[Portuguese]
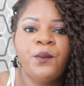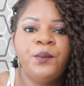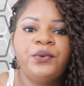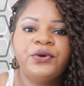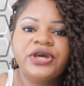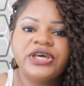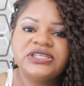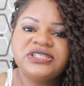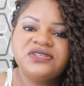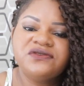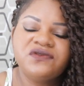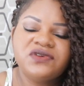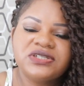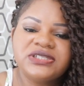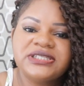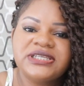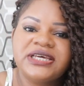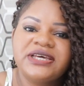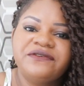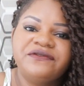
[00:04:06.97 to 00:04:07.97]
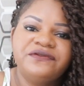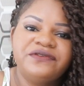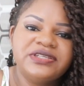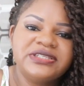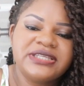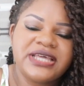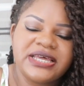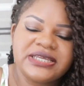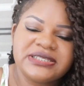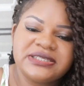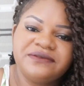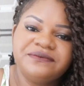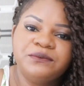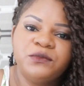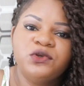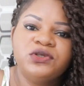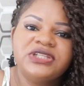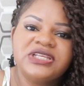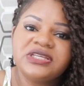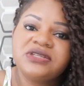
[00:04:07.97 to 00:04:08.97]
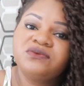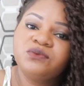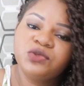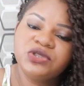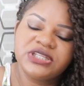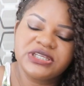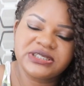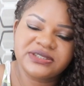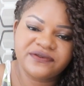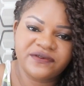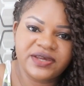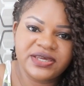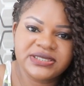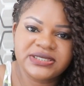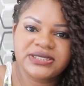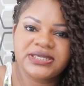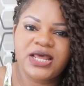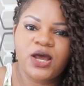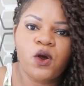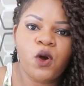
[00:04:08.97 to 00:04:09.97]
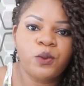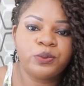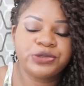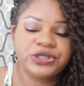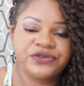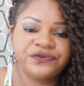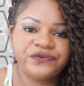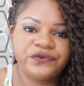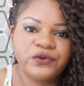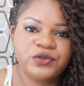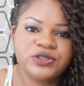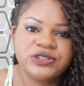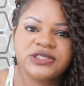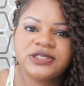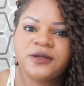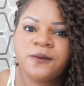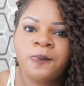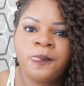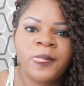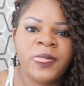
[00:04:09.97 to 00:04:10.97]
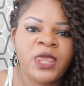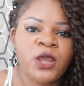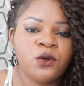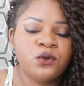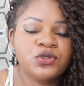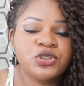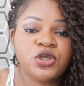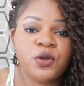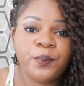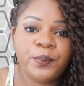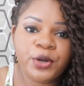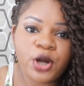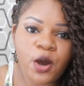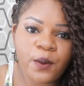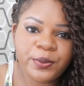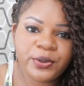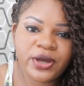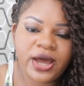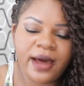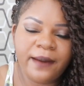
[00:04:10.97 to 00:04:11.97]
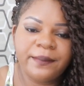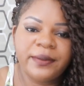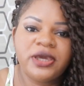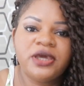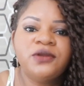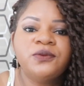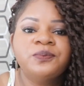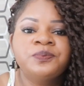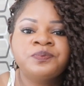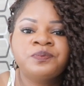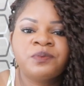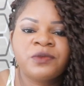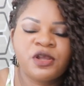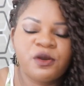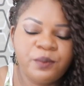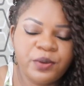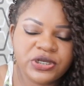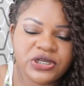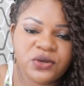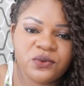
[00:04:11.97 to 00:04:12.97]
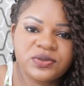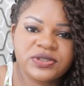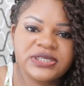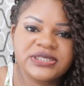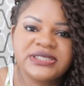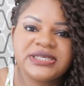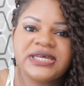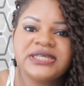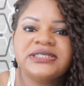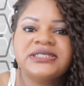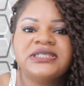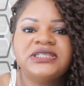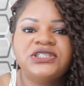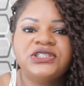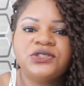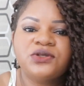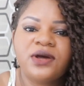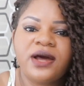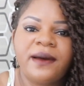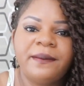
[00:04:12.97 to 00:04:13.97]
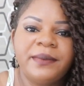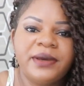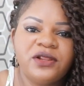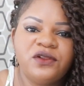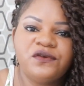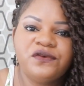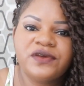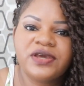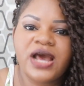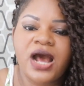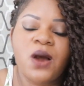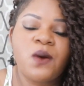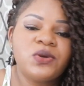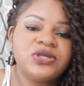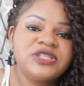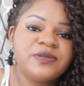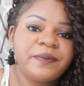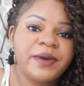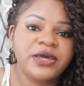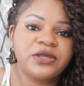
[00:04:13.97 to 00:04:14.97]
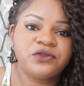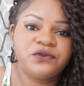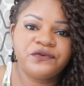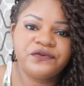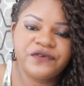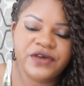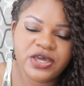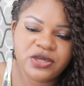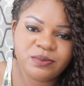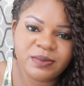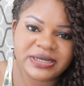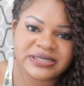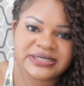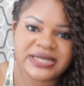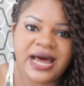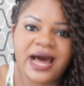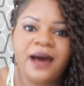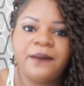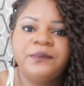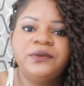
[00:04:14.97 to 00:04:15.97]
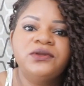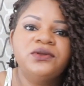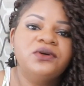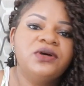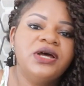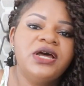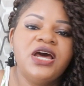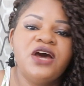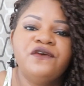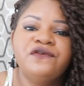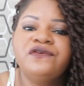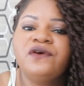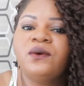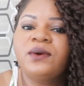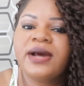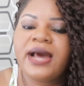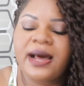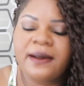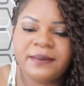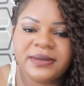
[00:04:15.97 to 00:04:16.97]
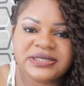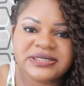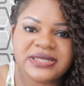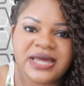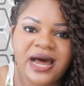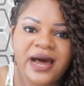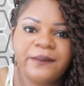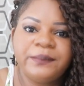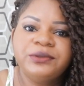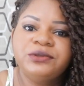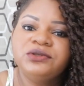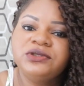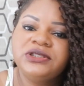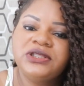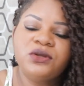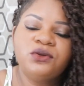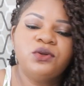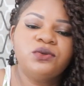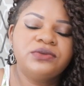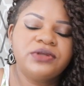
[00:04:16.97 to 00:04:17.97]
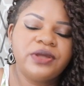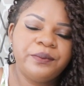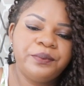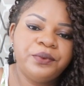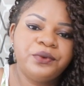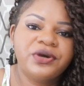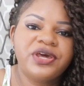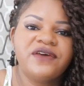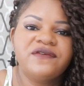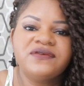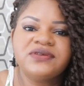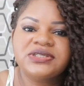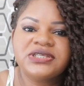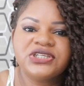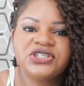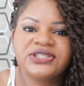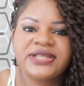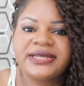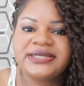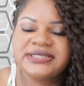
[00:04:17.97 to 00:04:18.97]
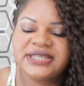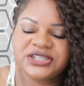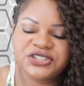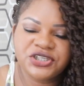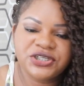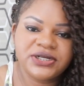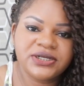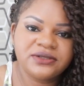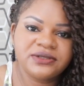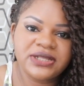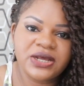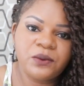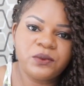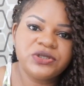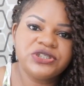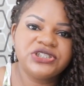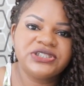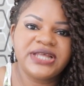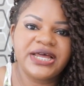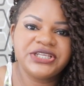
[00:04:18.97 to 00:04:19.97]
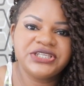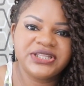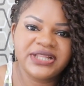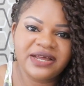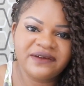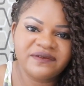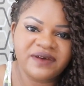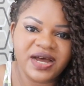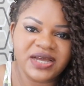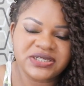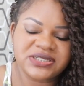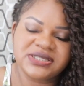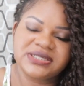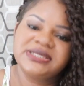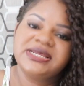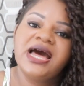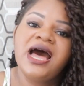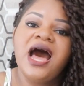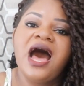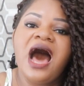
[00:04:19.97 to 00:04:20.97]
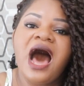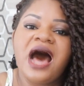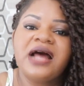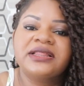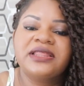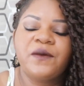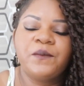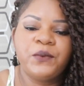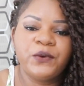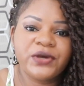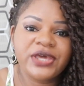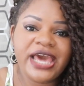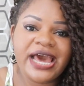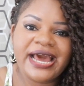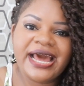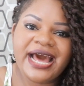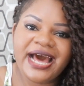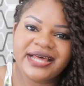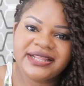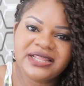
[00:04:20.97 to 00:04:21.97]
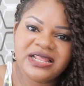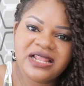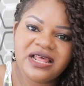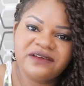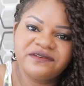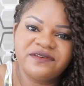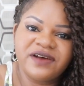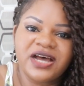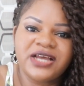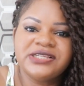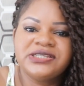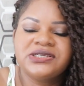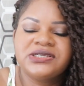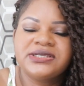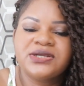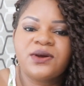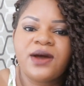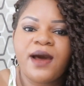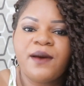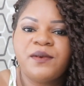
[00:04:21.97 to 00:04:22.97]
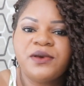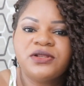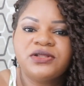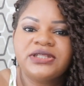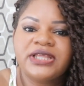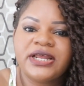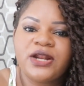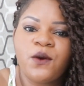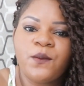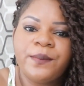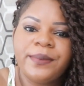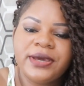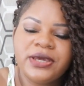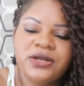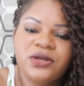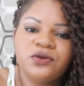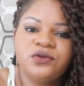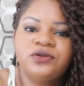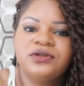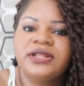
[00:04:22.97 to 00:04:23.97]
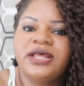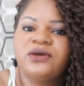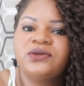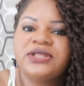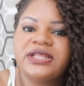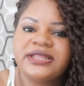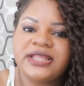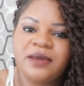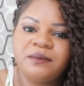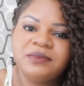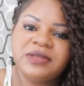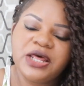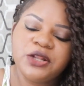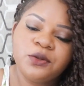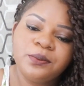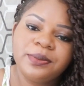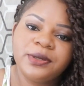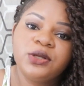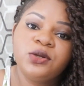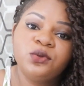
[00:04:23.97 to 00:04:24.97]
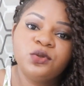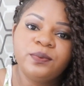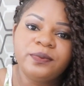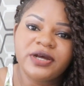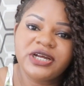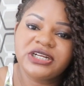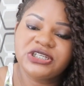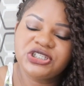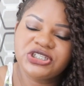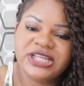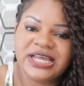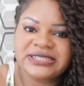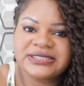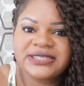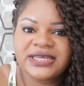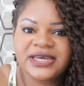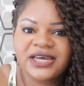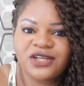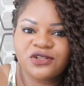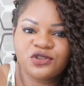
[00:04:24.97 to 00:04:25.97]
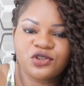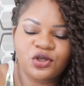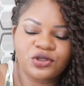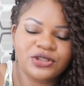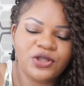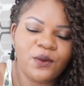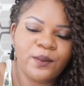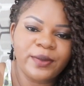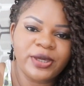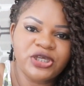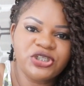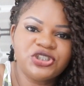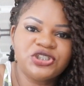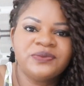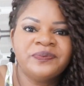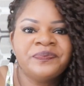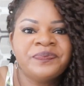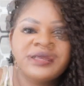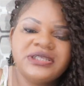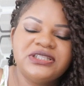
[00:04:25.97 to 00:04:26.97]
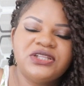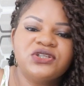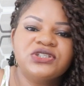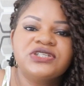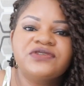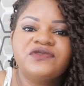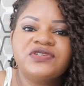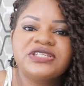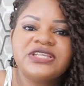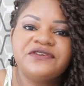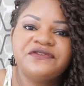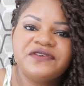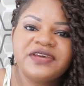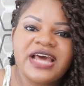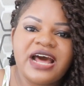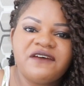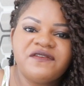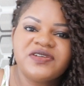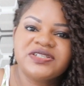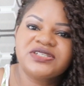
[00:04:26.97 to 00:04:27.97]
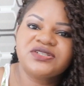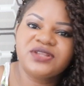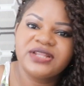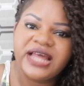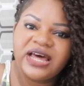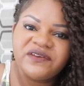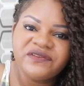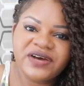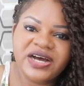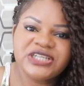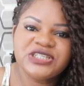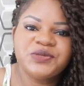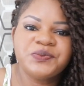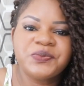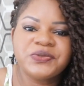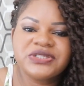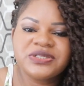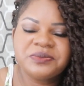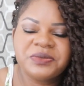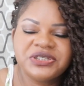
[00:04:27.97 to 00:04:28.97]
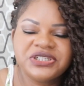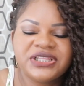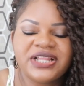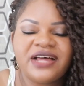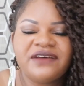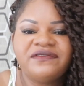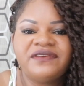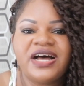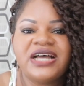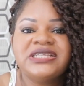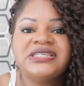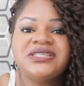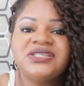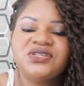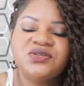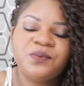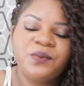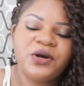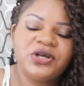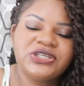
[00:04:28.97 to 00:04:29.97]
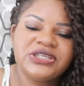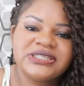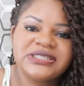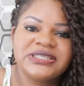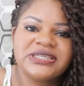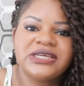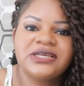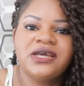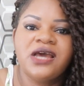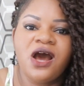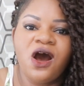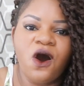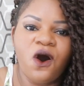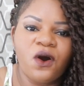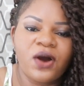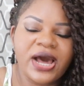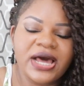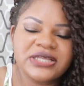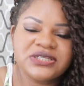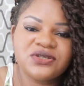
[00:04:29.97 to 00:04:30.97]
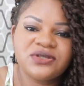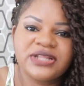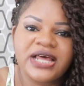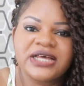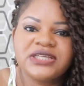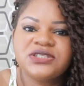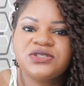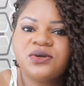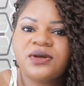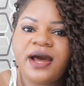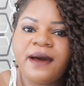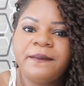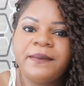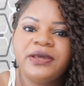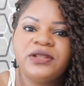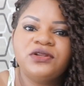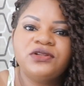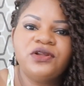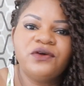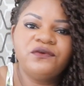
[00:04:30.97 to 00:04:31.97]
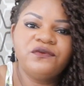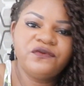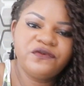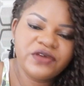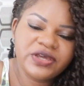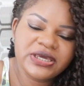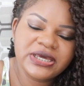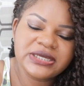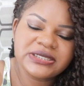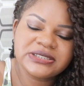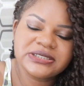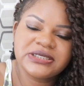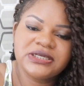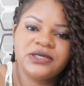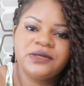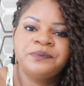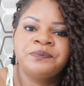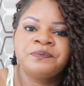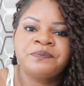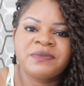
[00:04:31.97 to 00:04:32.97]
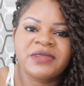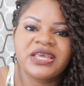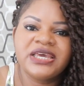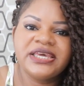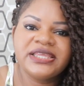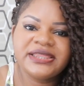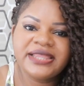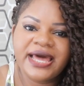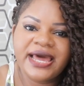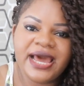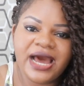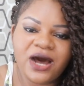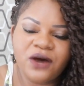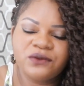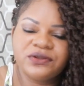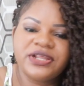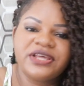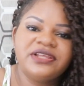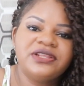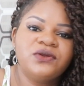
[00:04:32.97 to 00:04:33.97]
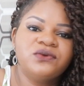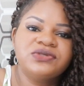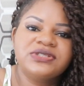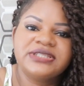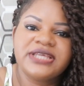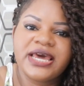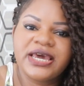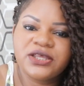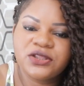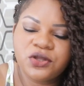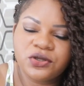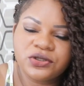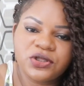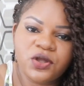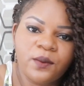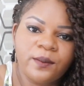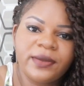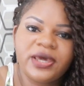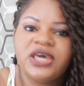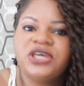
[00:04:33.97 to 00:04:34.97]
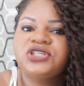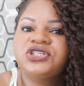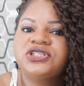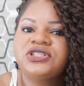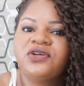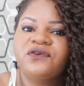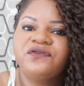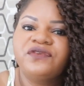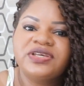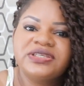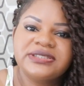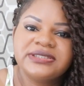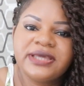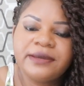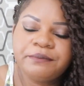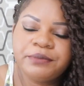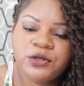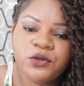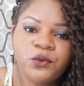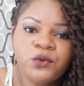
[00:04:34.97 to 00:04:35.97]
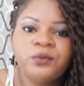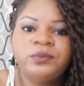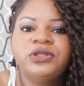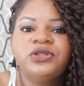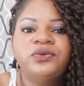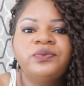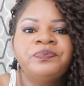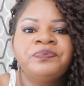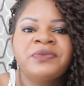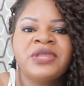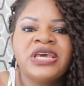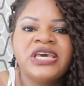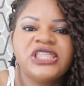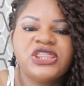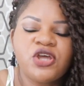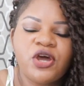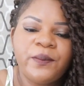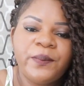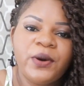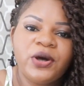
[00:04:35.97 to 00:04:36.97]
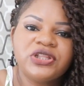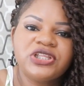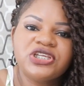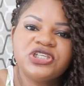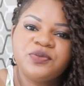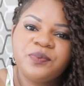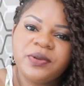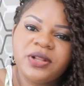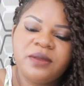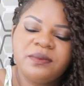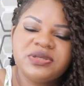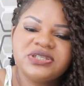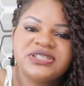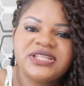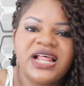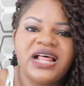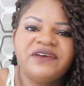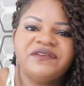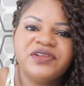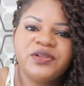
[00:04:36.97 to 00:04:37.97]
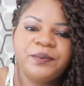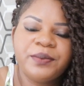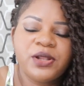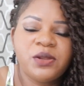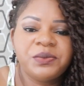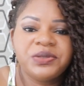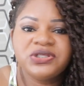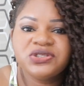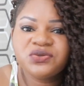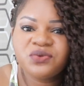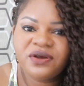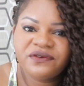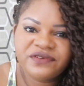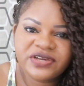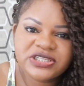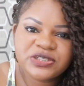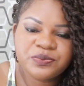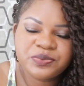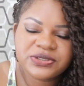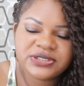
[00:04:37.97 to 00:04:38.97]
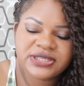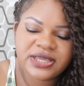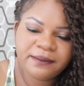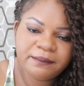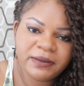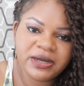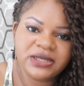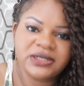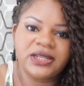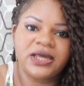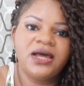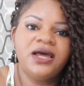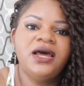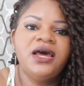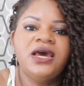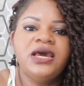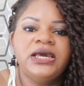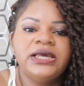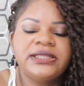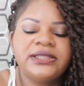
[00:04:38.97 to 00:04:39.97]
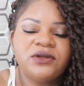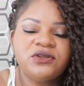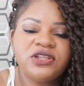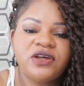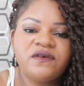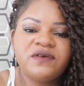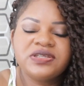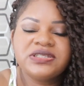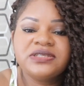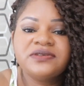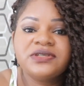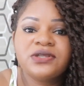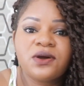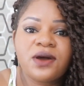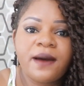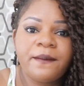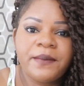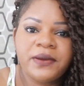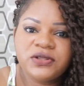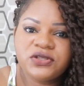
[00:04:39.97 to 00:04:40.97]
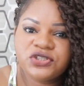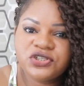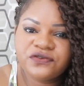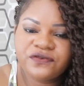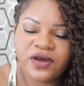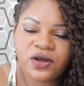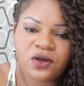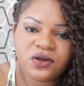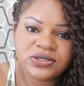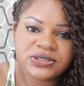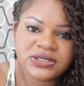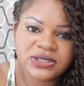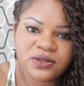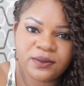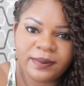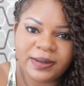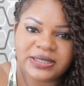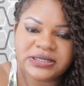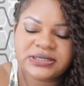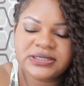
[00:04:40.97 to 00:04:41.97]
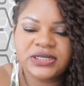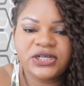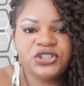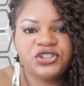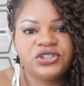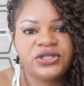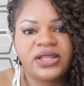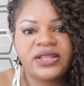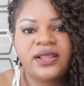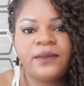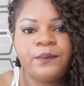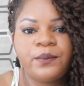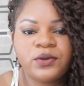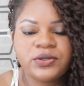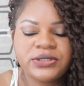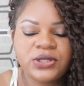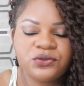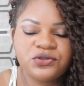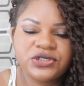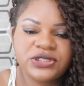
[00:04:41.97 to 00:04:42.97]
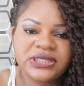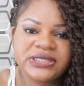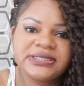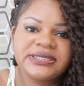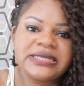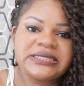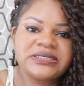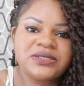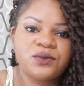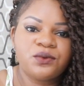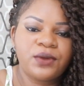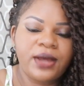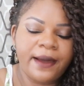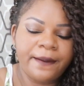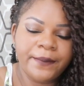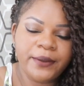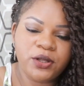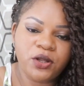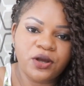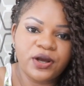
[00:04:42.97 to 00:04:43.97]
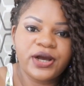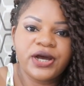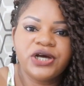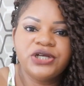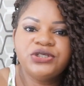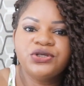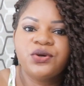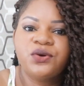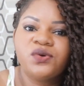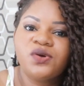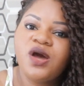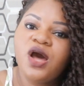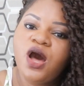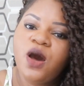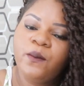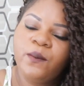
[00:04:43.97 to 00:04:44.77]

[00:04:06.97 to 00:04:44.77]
Porque se você fizer assim muitas, muitas vezes, né, como se fosse o seu próprio cabelo, pode acontecer assim, seu cabelo ficar com aspecto feio mais rápido, folgar mais rápido, então não tem por que você estar exagerando na quantidade de lavagens. Até porque a cada lavagem seu cabelo terá um período, né, um determinado período para estar secando totalmente. Então se você ficar fazendo lavagem por cima de lavagem, isso pode assim ocasionar que seu cabelo não fique assim ideal, né? Não seque totalmente, então fique sempre úmido. Então é importante pelo menos estar tá lavando pelo menos uma vez por semana. Então talvez se o seu cabelo estiver coçando bastante, né, depois da utilização do cabelo orgânico,